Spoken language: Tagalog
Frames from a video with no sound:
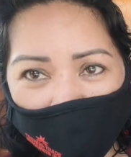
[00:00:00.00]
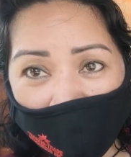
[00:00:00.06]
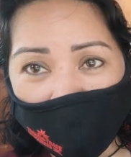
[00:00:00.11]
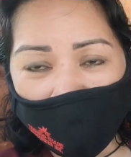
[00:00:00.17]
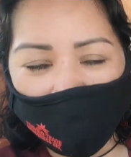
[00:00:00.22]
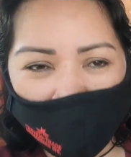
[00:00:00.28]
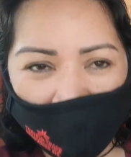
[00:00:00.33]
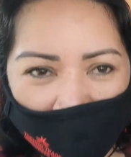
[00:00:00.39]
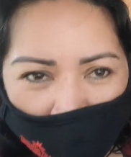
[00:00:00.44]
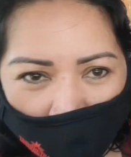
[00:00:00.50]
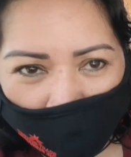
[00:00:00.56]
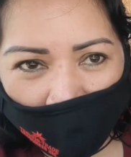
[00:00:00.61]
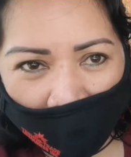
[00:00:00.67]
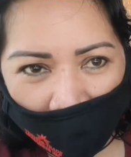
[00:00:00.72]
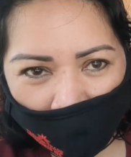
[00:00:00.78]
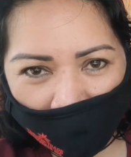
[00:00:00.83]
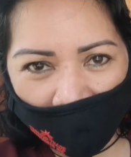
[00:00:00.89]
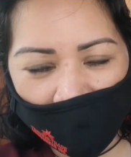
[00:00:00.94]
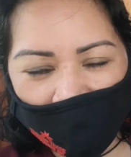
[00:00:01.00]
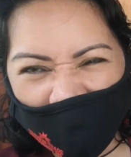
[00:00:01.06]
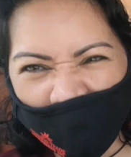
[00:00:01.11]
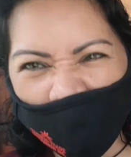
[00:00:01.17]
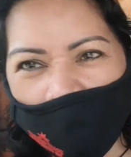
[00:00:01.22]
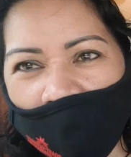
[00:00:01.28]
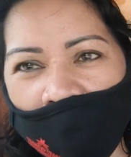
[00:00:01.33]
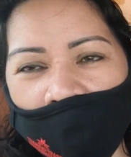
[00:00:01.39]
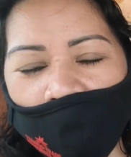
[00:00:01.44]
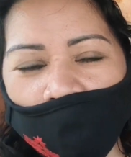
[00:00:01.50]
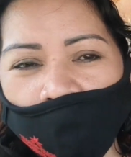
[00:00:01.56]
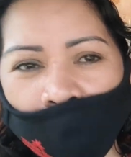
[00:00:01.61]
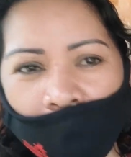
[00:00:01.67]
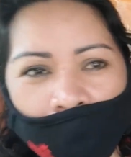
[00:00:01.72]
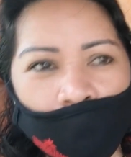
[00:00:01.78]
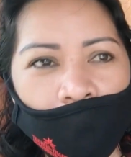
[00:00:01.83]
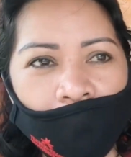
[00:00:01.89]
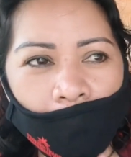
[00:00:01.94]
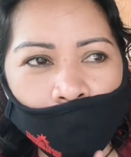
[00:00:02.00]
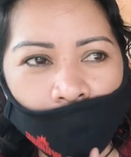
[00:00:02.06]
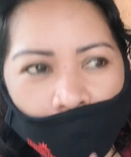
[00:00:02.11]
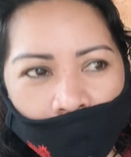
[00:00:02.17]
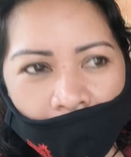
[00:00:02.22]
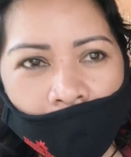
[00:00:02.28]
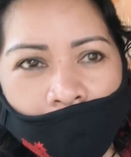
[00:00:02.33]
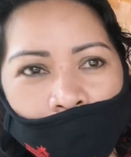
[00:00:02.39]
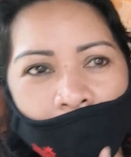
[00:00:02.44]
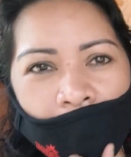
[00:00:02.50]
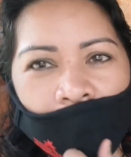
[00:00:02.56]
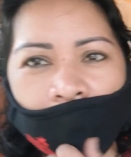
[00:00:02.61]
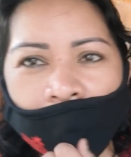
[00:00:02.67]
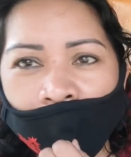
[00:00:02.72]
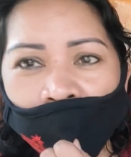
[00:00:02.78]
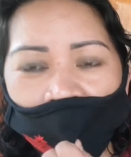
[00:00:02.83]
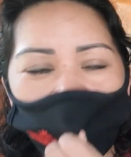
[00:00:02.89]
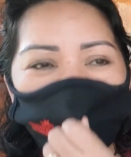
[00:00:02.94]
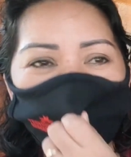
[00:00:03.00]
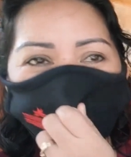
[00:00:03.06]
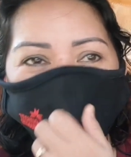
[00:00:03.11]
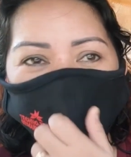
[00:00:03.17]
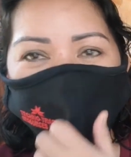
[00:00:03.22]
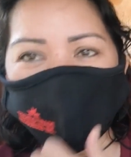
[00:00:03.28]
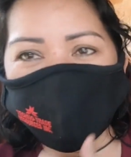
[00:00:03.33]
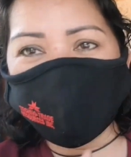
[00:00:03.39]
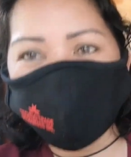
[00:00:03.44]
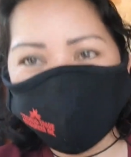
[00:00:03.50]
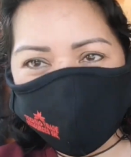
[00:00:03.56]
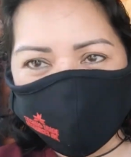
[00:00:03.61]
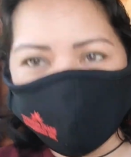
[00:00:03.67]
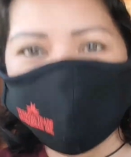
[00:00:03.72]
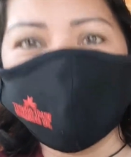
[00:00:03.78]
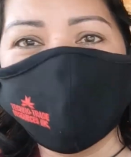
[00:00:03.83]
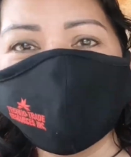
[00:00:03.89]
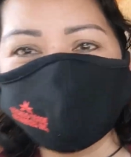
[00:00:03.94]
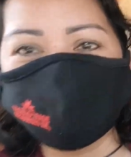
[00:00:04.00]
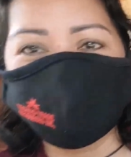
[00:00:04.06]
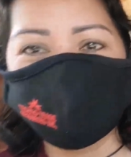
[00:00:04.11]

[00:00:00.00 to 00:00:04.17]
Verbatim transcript: magpipirol pa kami kasi yung payroll namin mga bay weekly kasi